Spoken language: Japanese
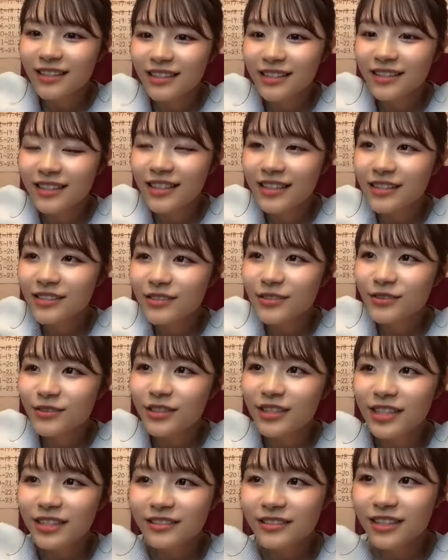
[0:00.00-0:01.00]
ねずっとい
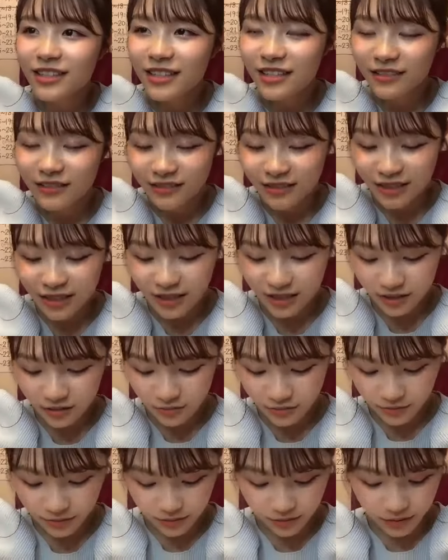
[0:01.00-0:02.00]
てくれてるんだけ
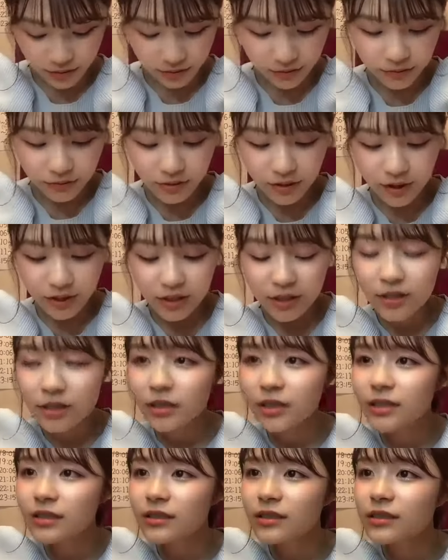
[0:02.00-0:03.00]
ど嬉しい
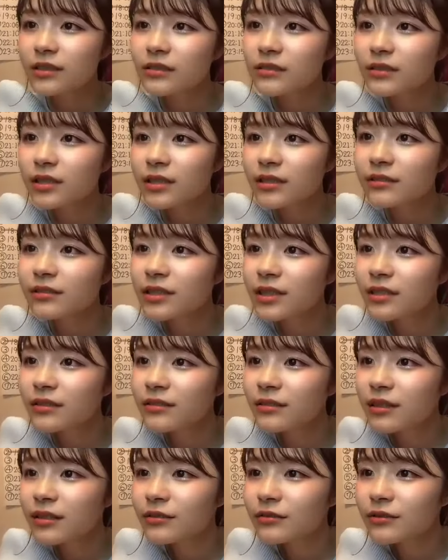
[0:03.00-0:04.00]
優しすぎるあえ
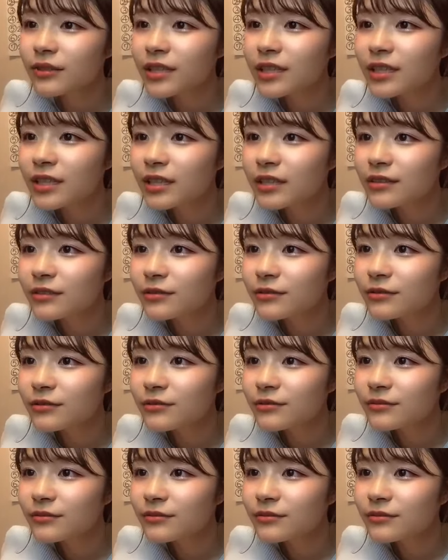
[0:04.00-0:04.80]
太郎ありがとう